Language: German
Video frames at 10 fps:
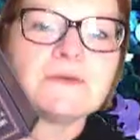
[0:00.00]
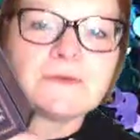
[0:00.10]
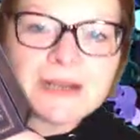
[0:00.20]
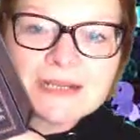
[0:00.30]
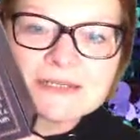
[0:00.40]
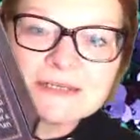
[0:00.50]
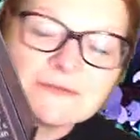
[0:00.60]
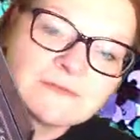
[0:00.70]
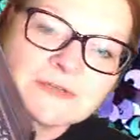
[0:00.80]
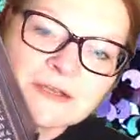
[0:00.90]

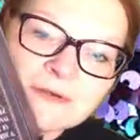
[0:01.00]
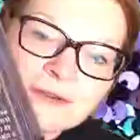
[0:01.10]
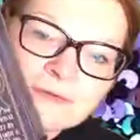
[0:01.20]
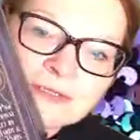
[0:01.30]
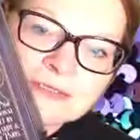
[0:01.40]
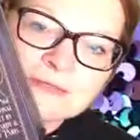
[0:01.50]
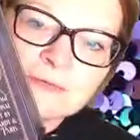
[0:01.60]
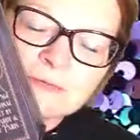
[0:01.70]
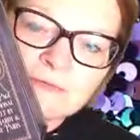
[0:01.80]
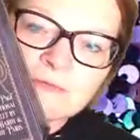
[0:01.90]
Relative Tarot
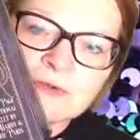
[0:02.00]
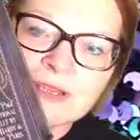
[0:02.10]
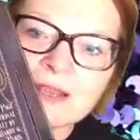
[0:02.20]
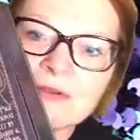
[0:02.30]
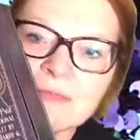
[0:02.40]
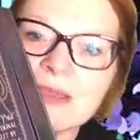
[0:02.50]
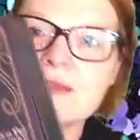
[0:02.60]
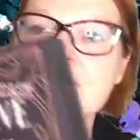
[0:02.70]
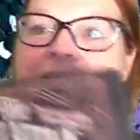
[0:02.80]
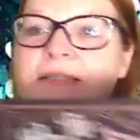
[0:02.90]
gezogen von Carrie
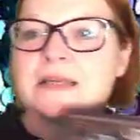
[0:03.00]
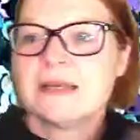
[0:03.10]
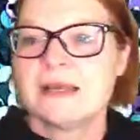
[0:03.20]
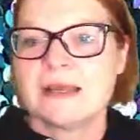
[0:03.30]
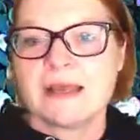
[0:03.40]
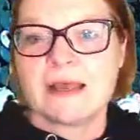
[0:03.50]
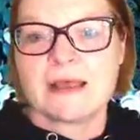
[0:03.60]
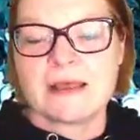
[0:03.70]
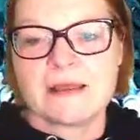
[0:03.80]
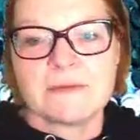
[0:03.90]
Paris.
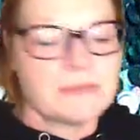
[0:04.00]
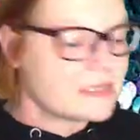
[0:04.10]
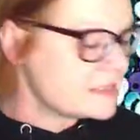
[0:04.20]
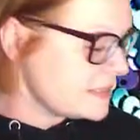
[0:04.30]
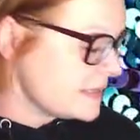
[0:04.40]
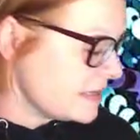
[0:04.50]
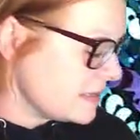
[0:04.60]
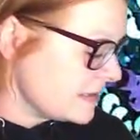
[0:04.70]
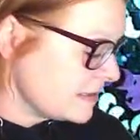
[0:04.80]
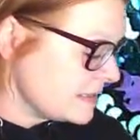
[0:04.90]
Äh, mit
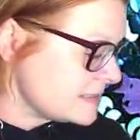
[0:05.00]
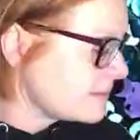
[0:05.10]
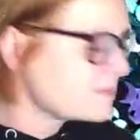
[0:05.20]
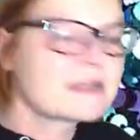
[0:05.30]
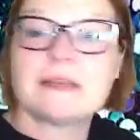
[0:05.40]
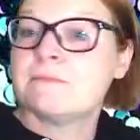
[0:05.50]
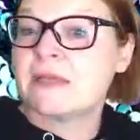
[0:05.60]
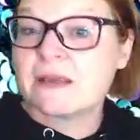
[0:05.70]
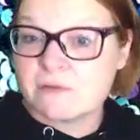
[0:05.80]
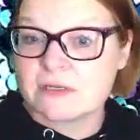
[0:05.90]
der, Deck, dem
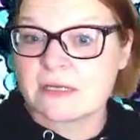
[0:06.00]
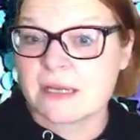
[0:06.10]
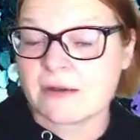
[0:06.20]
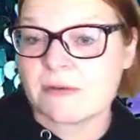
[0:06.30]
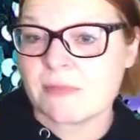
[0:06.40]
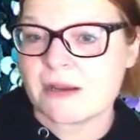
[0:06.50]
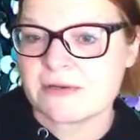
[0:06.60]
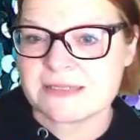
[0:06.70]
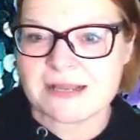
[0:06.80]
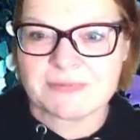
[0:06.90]
Deck von Carrie
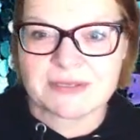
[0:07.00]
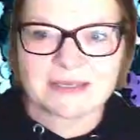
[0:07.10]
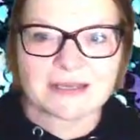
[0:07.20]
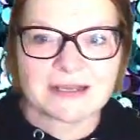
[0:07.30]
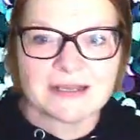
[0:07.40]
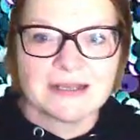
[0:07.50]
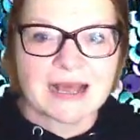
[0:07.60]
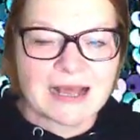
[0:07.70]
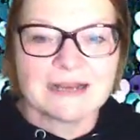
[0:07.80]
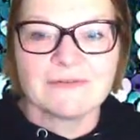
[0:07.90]
Paris habe ich ja
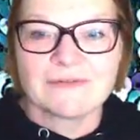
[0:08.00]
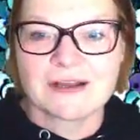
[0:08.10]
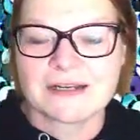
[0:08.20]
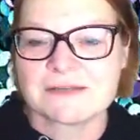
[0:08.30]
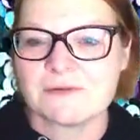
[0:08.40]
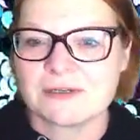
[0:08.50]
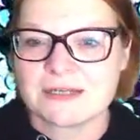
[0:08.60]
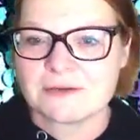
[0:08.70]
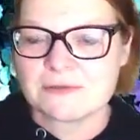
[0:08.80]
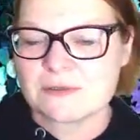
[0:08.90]
angefangen, das
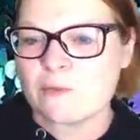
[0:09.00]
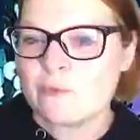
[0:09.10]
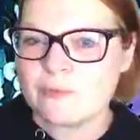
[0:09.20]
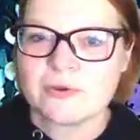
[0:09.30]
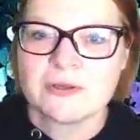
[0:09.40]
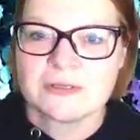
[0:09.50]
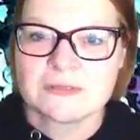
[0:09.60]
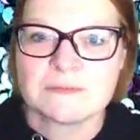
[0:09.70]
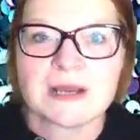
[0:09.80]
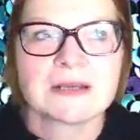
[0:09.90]
Wochentaroskop
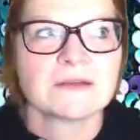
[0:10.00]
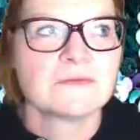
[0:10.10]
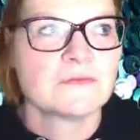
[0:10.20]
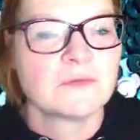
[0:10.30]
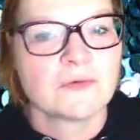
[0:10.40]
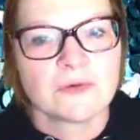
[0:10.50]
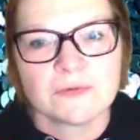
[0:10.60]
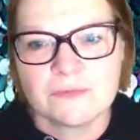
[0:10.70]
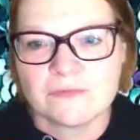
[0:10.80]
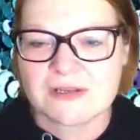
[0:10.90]
zu machen, vor
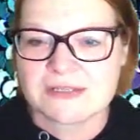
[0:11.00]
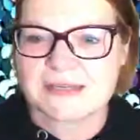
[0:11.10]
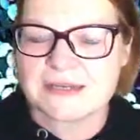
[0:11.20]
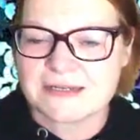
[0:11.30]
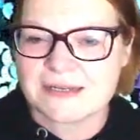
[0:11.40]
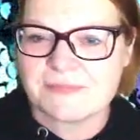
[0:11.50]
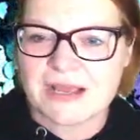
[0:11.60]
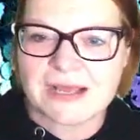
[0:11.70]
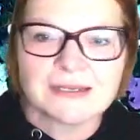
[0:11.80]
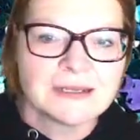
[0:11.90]
nun fast anderthalb
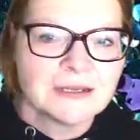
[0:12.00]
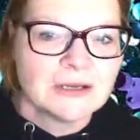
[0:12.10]
Jahren.